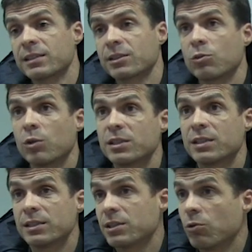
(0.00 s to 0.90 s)
arrastrando
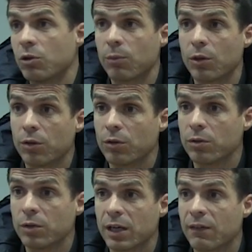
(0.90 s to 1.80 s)
molestias y Luis no ha
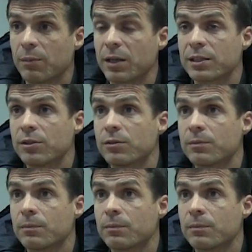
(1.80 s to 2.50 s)
podido acabar el partido.